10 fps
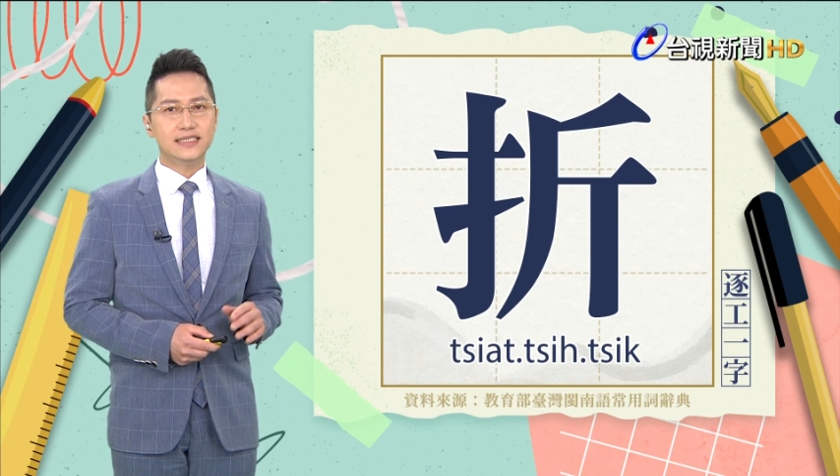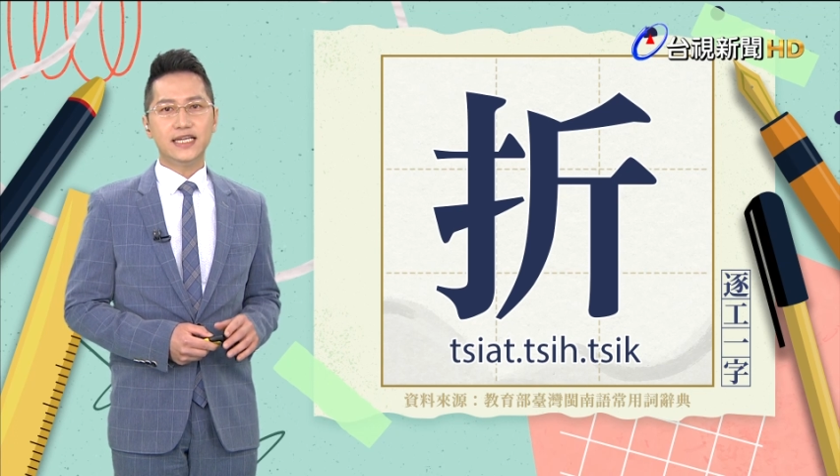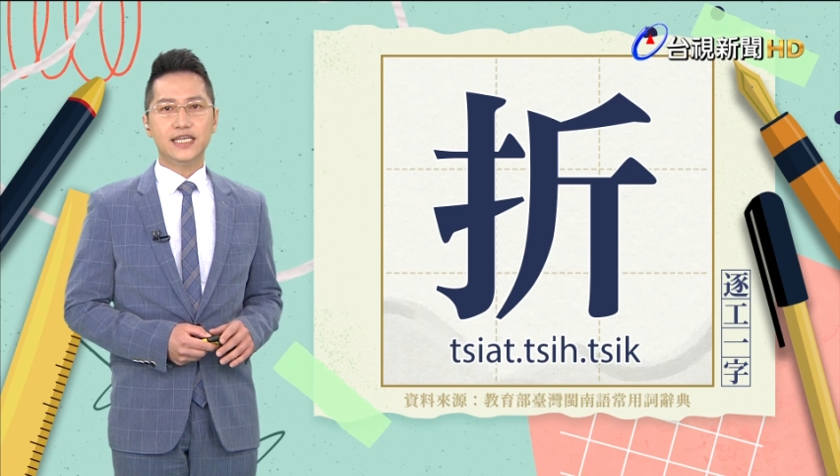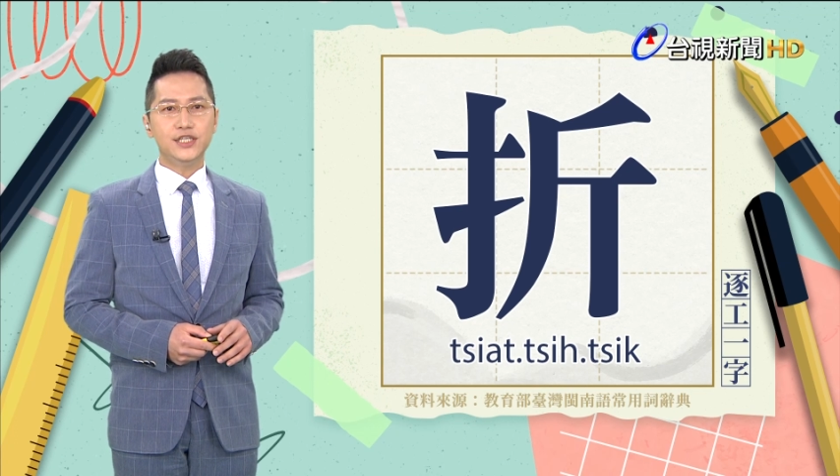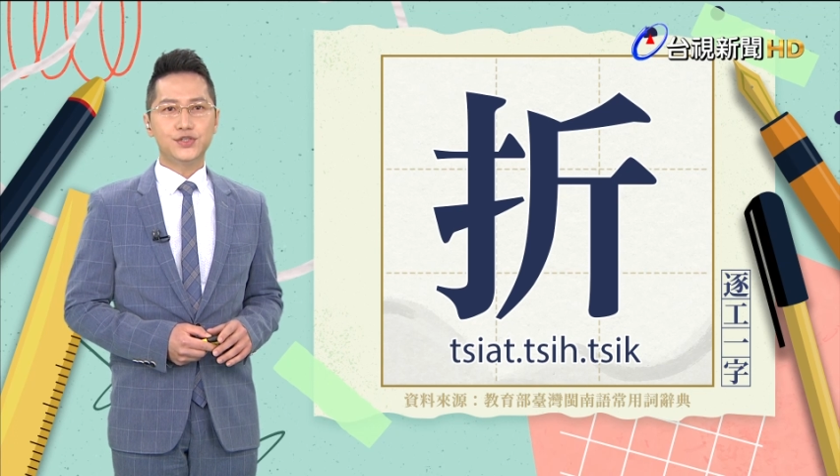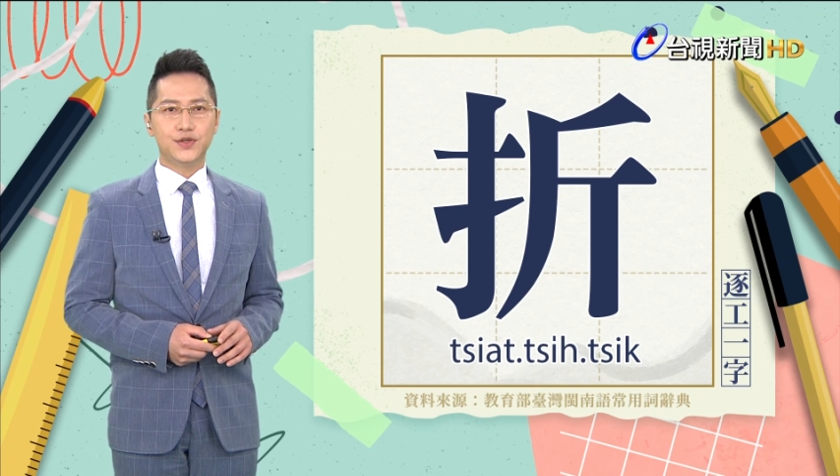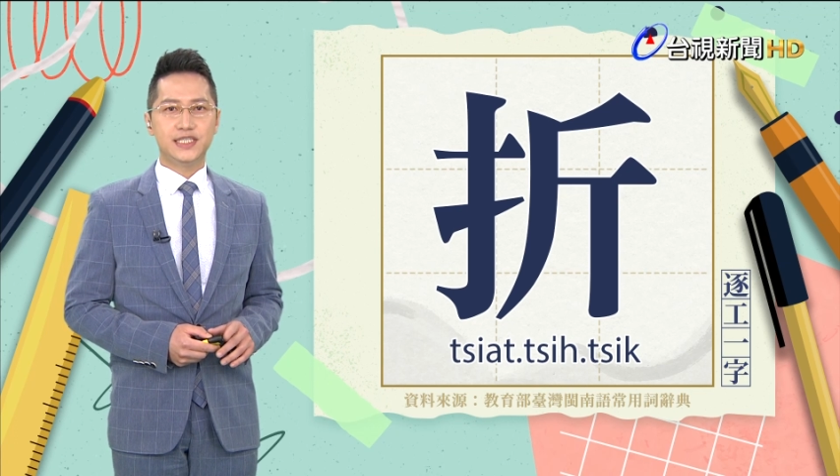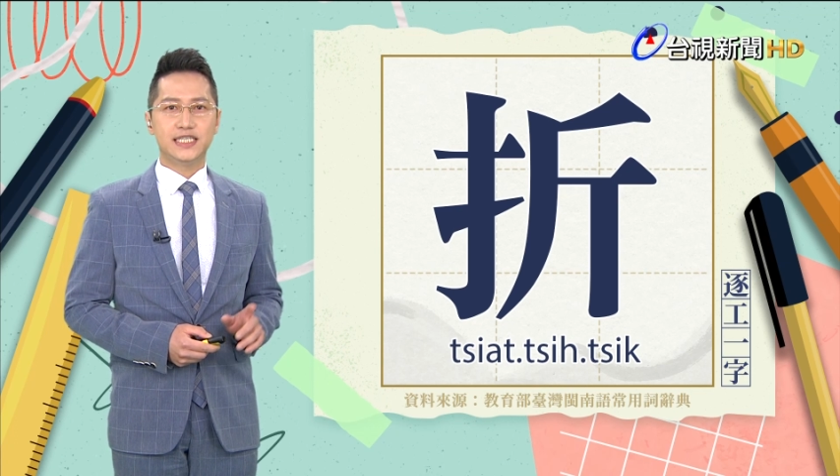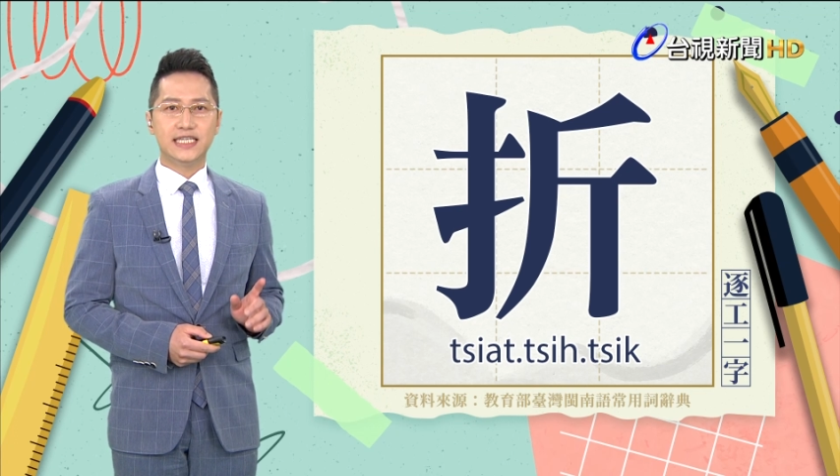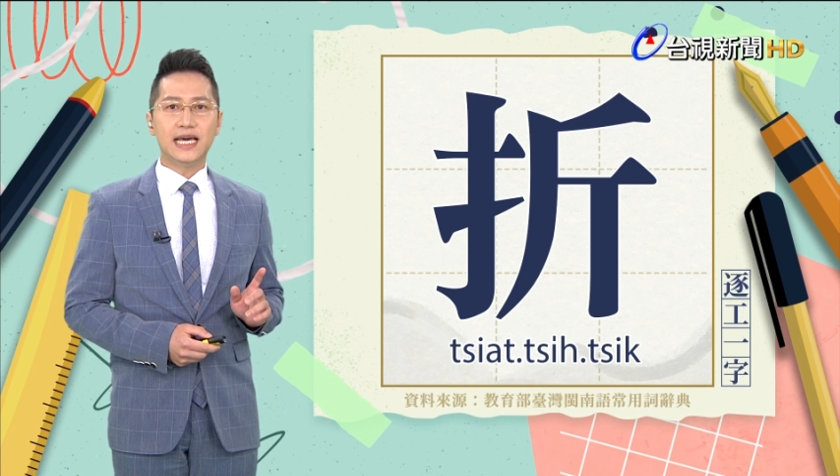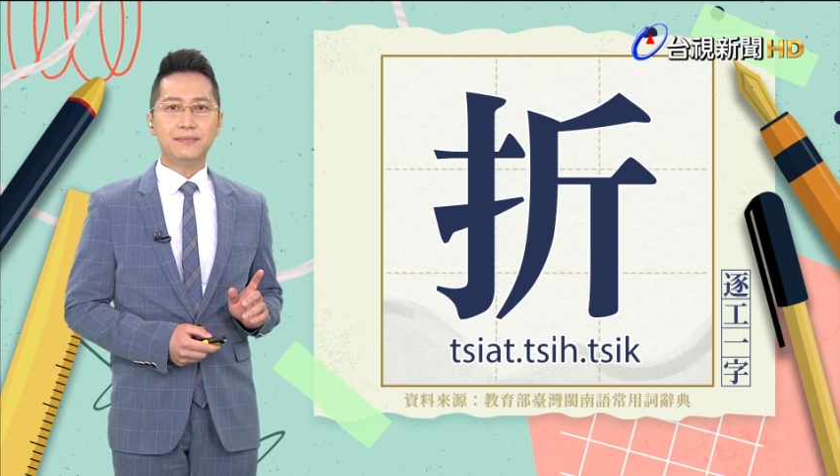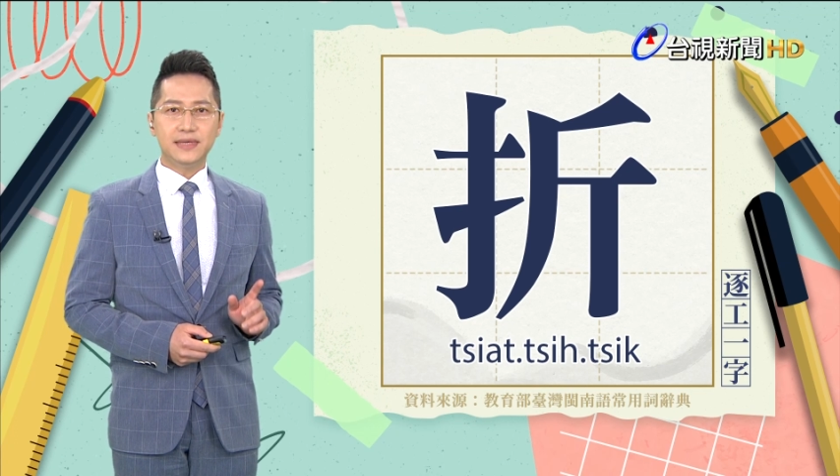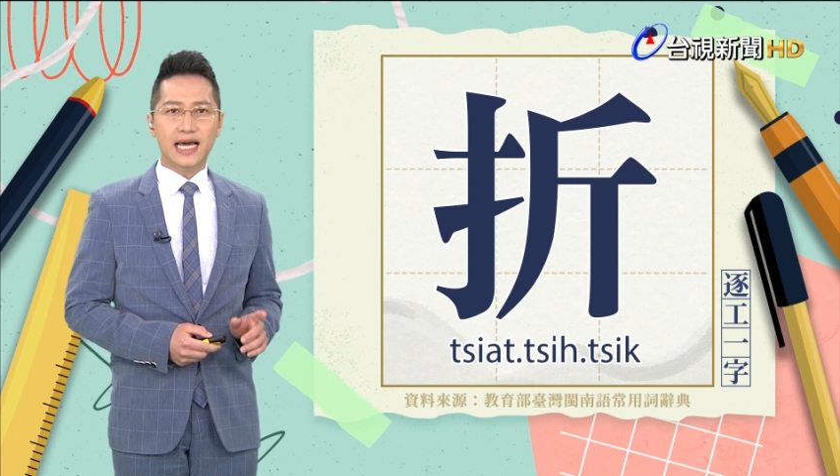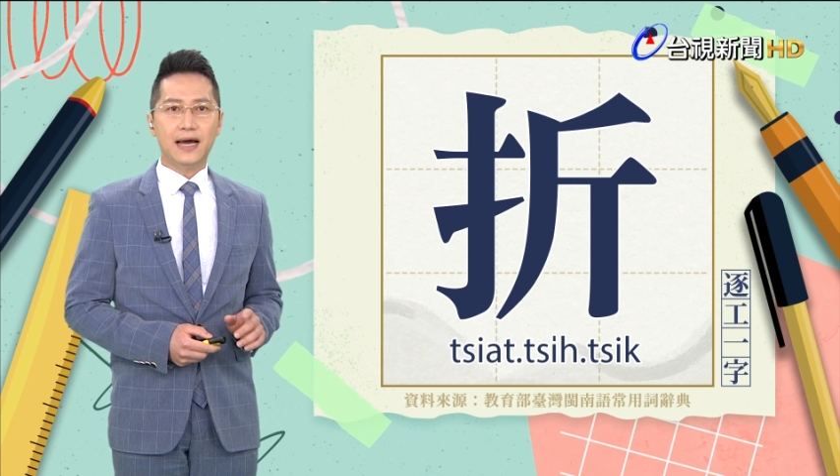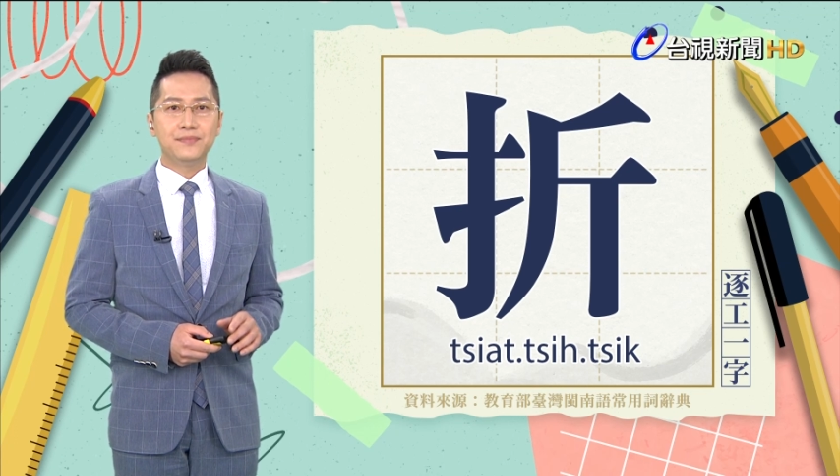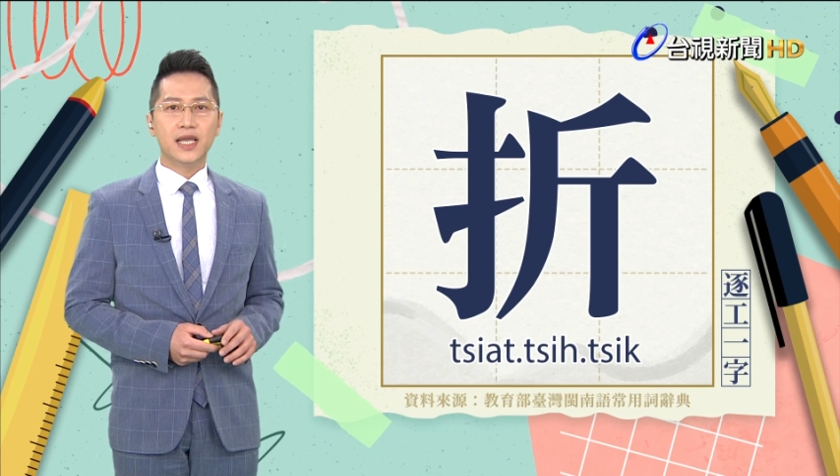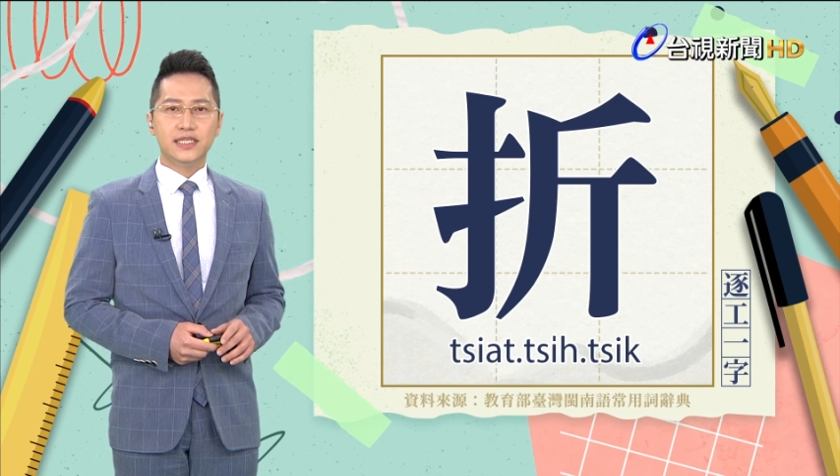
这个意思是减压，